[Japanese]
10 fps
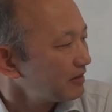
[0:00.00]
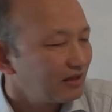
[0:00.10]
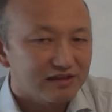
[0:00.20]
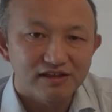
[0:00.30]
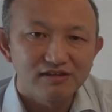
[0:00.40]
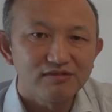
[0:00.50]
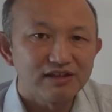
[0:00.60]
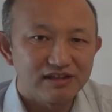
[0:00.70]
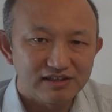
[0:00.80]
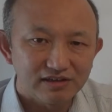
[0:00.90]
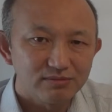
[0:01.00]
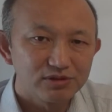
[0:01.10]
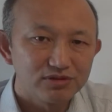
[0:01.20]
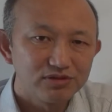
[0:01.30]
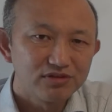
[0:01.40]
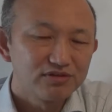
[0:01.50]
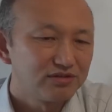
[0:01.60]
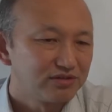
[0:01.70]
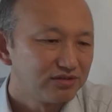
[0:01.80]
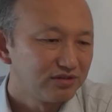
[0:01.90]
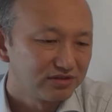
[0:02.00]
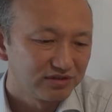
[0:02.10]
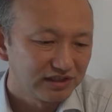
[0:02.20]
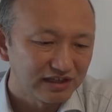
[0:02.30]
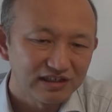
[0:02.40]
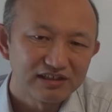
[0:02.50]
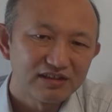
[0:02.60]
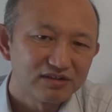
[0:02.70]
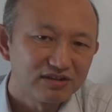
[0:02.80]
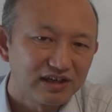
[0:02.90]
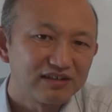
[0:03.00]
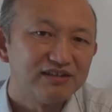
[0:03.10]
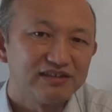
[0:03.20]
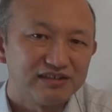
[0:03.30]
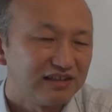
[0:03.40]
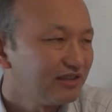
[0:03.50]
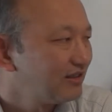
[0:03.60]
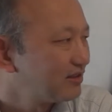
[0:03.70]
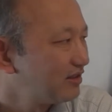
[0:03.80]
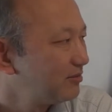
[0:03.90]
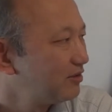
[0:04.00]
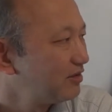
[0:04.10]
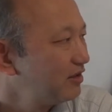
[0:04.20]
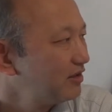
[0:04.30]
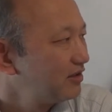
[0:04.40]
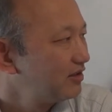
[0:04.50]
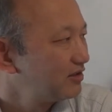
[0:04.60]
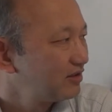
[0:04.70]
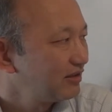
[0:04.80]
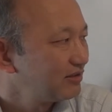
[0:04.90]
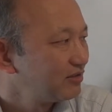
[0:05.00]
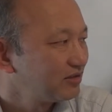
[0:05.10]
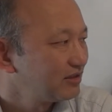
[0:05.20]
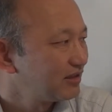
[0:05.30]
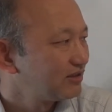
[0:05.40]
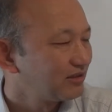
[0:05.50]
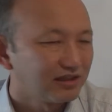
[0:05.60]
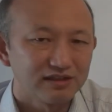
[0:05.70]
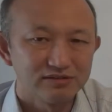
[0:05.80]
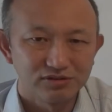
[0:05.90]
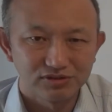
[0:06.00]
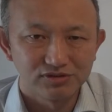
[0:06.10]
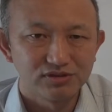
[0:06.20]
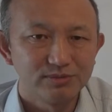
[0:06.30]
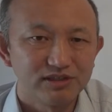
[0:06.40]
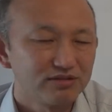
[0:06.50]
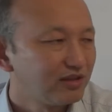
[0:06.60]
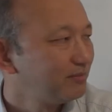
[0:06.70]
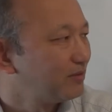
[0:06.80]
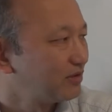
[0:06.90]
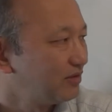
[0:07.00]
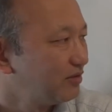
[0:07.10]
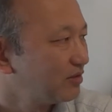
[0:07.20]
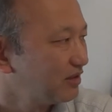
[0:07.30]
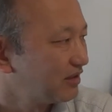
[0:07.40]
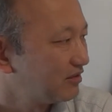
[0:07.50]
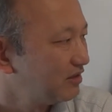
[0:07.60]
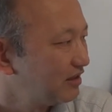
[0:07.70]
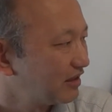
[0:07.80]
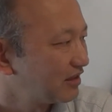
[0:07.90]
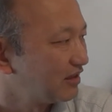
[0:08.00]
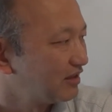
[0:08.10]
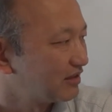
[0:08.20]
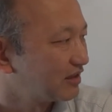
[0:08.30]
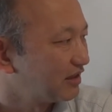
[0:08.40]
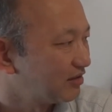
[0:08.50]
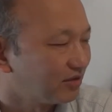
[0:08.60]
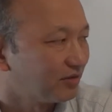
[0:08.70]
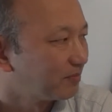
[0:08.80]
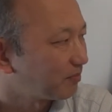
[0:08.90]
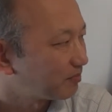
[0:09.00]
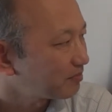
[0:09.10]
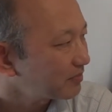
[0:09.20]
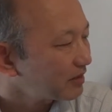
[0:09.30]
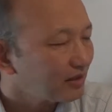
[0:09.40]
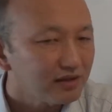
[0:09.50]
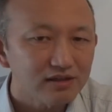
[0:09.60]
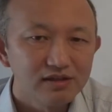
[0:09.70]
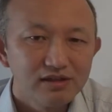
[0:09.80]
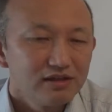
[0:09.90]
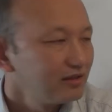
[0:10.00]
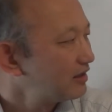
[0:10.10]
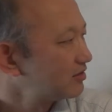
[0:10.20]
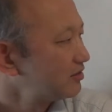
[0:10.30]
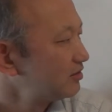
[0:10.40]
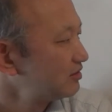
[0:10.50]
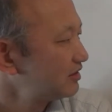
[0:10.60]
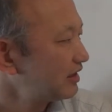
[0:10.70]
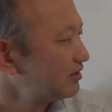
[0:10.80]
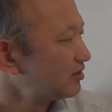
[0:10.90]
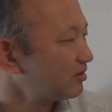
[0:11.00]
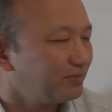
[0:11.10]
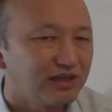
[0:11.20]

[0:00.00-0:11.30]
で、実はね、チェコも同様のことをそのやられたことがあるんですね。で、それも、それはあの、ロシアというか、あの、ソビエト連邦という大きな国だったんですけれど、で、その事件のことをプ